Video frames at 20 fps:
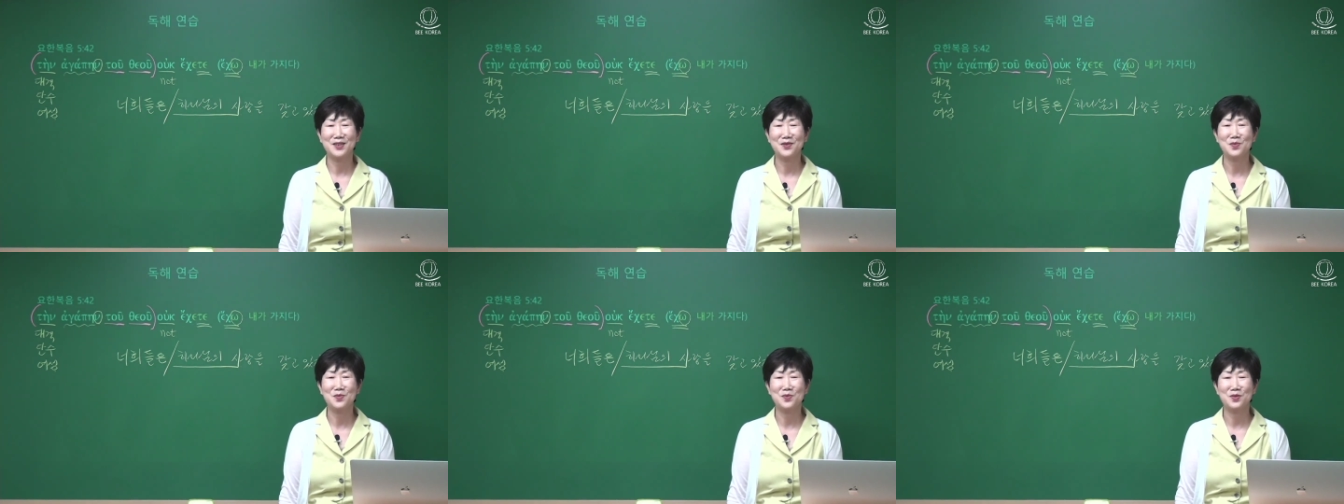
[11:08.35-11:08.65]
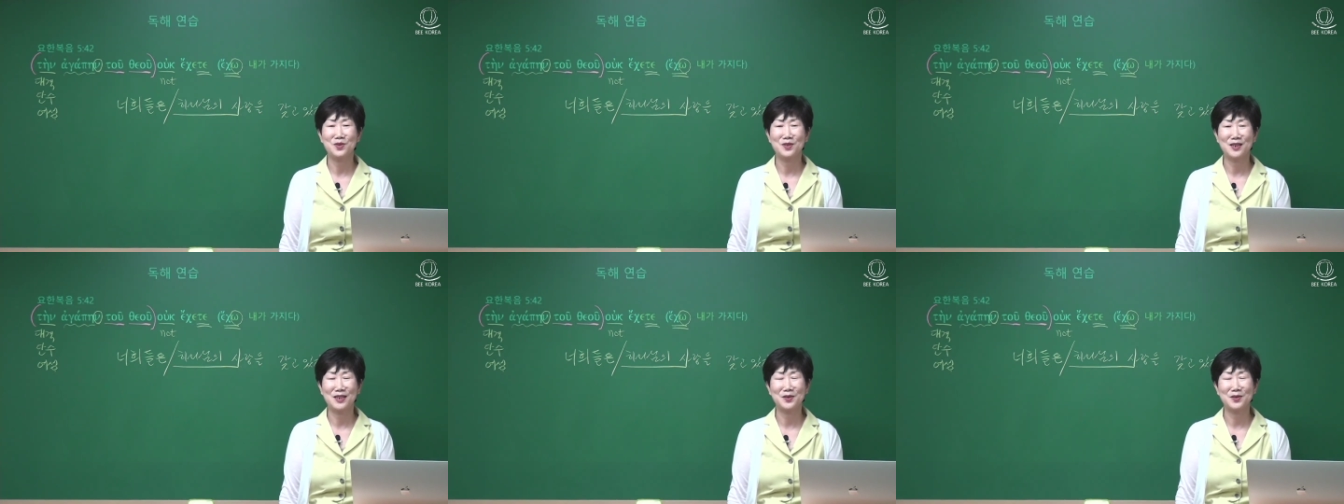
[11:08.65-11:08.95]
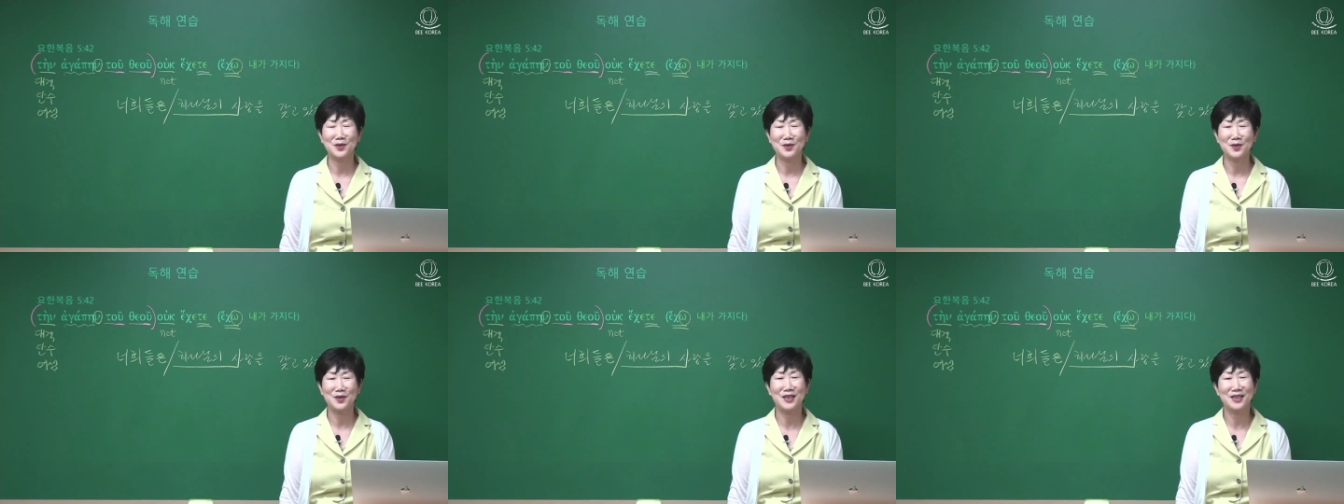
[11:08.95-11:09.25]
공부를
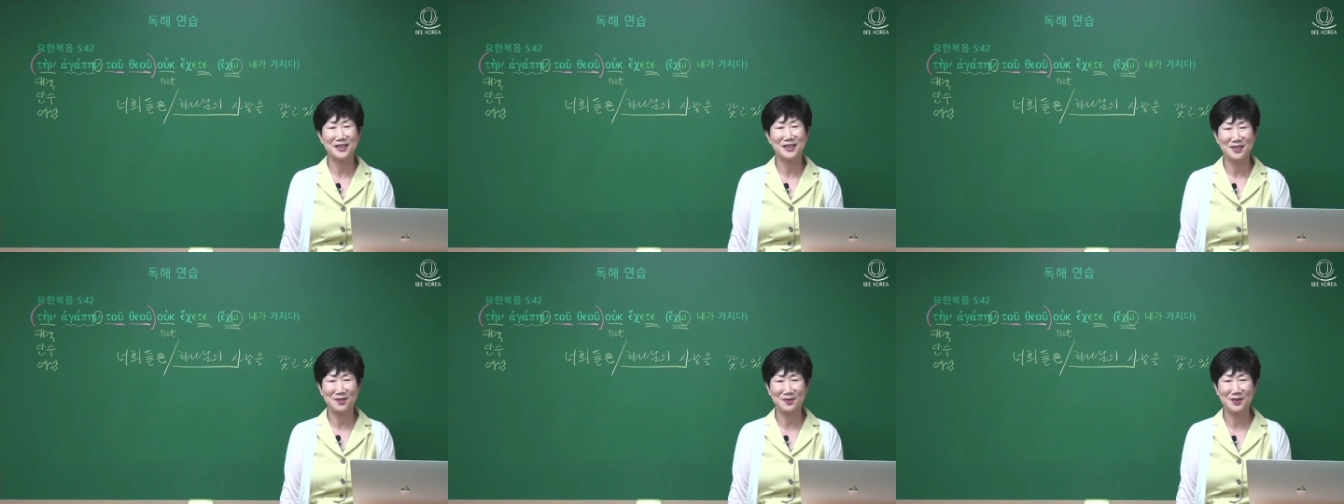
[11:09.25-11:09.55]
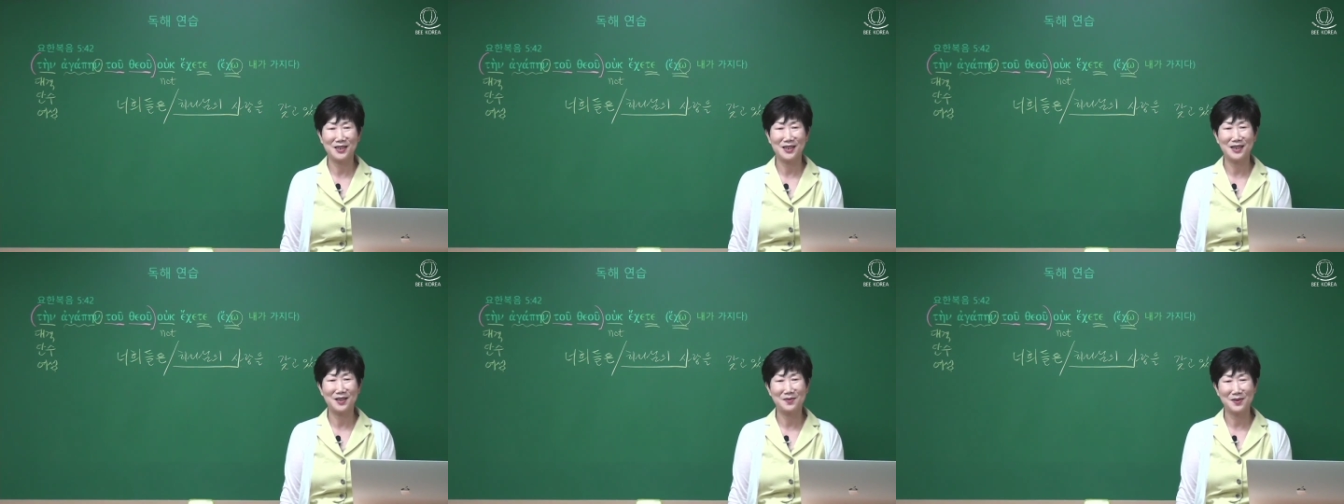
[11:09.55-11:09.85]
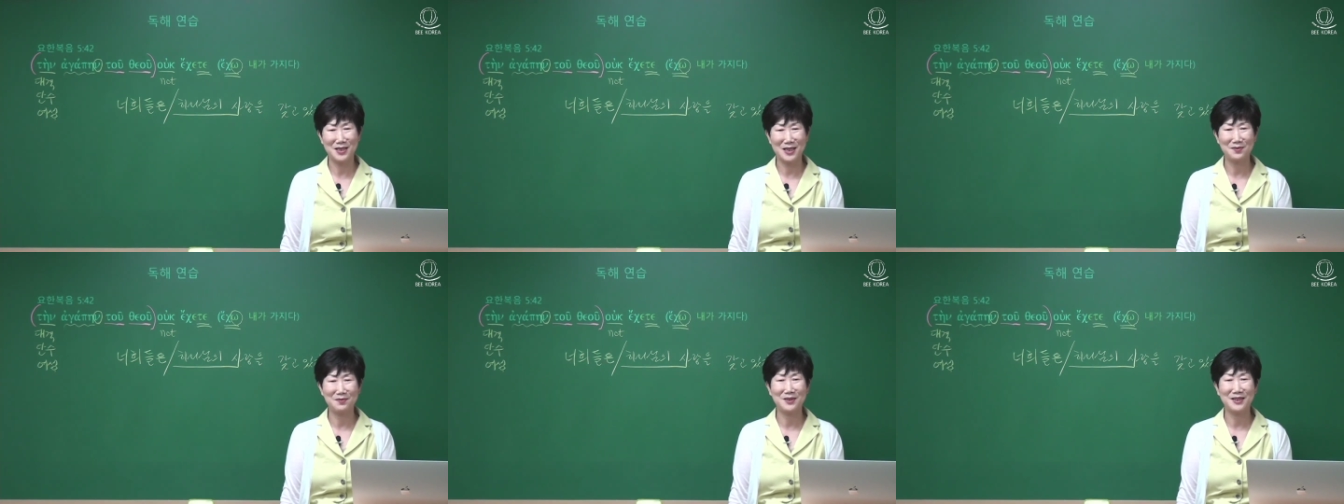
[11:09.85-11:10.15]
하도록 하겠습니다.
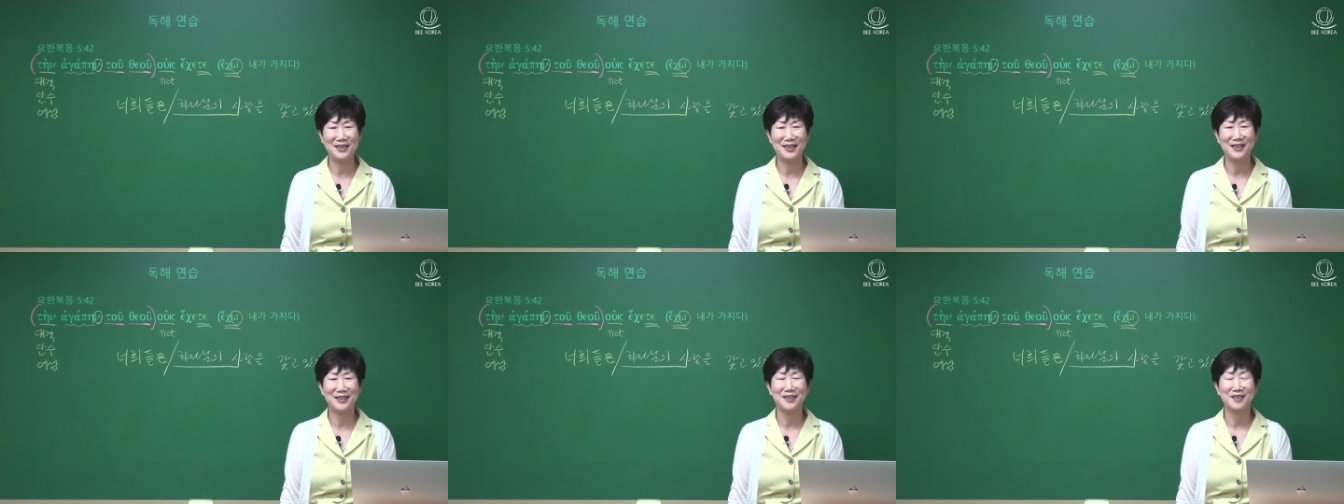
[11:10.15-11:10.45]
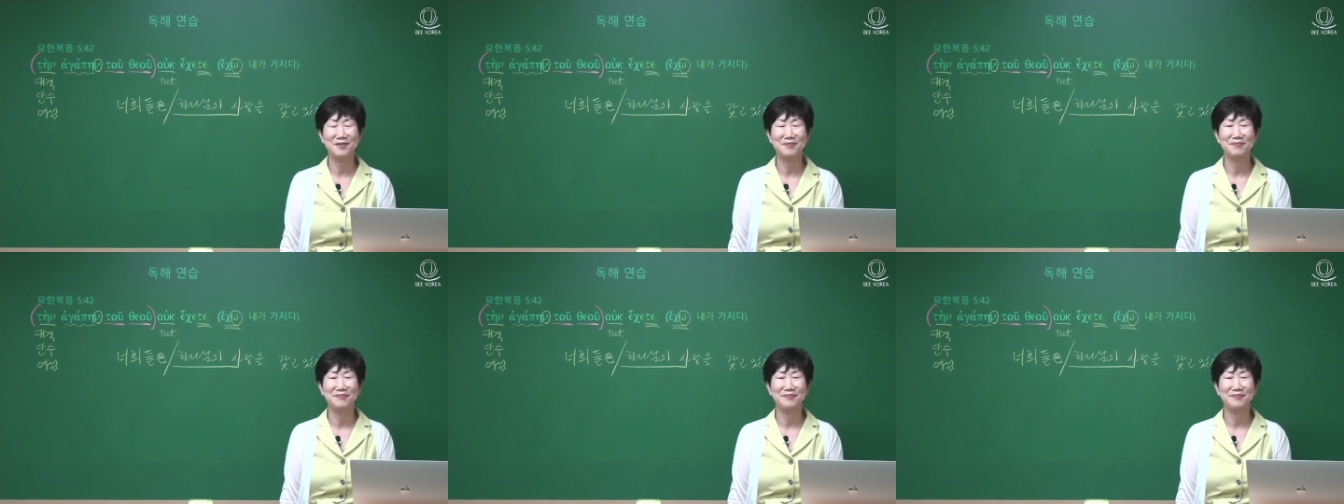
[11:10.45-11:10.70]
감사합니다.